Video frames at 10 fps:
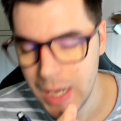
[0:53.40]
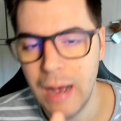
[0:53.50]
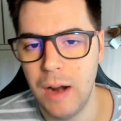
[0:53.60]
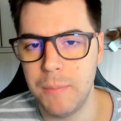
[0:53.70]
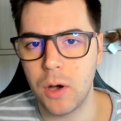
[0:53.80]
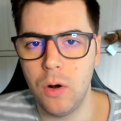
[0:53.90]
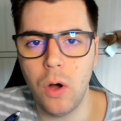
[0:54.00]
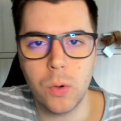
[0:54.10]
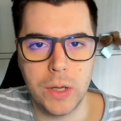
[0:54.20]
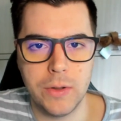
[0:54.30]
A lo mejor
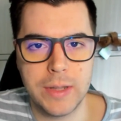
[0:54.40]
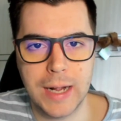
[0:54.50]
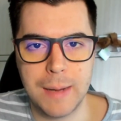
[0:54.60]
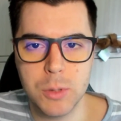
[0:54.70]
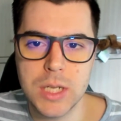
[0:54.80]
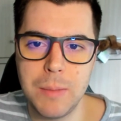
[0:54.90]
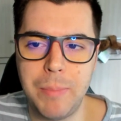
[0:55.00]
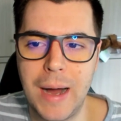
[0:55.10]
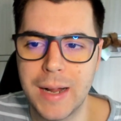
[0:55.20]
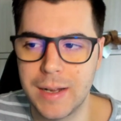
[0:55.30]
luego cuando tengamos el
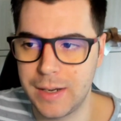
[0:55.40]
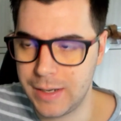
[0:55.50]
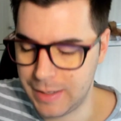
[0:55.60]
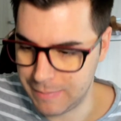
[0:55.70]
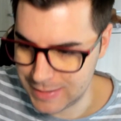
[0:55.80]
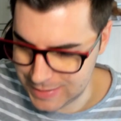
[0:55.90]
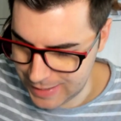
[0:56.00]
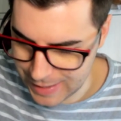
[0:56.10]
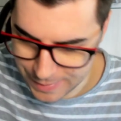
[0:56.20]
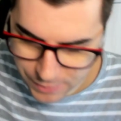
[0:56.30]
pack que va a
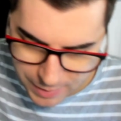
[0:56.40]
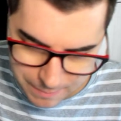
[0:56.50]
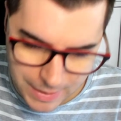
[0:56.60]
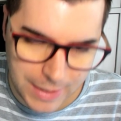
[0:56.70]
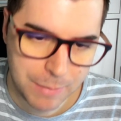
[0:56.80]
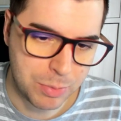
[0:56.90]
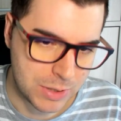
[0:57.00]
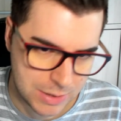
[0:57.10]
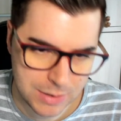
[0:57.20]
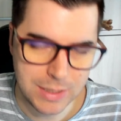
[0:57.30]
ser el año que viene,
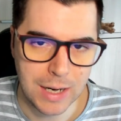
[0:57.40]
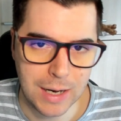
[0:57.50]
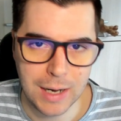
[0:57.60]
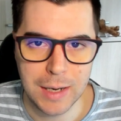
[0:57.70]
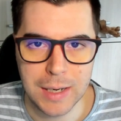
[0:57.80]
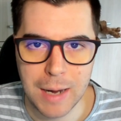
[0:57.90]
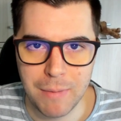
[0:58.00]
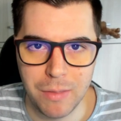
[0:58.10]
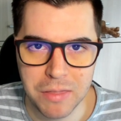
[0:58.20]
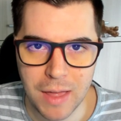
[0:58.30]
pues ya
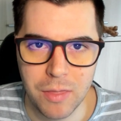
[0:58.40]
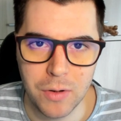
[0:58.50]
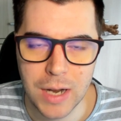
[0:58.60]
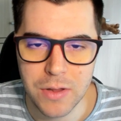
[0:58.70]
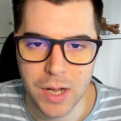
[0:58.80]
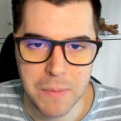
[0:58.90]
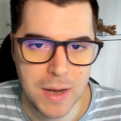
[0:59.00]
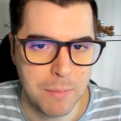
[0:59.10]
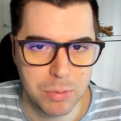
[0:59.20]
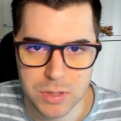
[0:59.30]
avanzado el año que
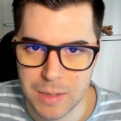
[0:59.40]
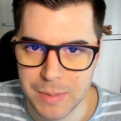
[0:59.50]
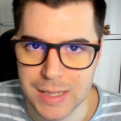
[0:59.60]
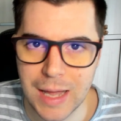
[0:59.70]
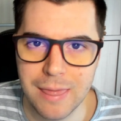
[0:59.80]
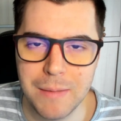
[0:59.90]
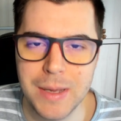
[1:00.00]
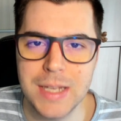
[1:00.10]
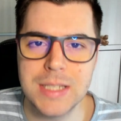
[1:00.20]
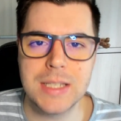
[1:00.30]
viene, pues a mitad de
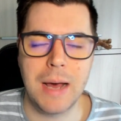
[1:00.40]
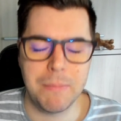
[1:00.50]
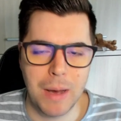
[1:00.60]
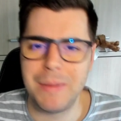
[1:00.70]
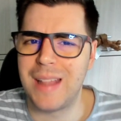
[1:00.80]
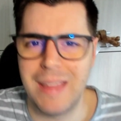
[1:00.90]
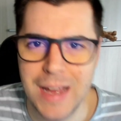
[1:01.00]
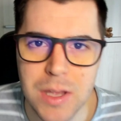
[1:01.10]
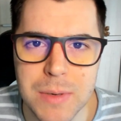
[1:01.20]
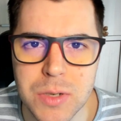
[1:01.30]
mes, a, mitad de
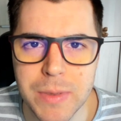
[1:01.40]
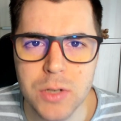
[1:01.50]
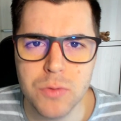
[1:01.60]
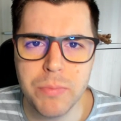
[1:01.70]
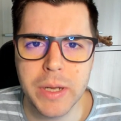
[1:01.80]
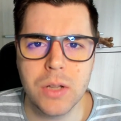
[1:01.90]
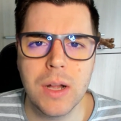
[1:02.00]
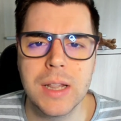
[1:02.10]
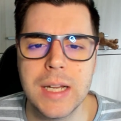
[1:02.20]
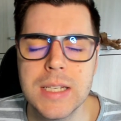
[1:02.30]
año más o menos, un poquito
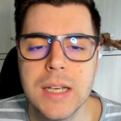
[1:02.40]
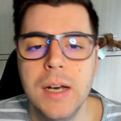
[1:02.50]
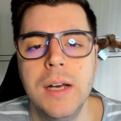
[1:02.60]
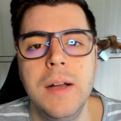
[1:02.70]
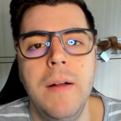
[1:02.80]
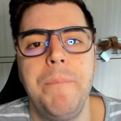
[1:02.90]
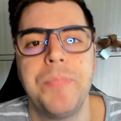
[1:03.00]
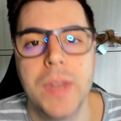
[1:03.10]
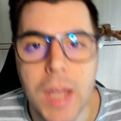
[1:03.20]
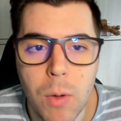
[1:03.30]
antes,
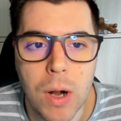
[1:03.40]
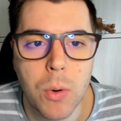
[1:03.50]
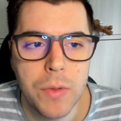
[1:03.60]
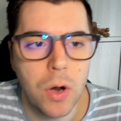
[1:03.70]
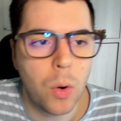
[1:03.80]
igual cuando nos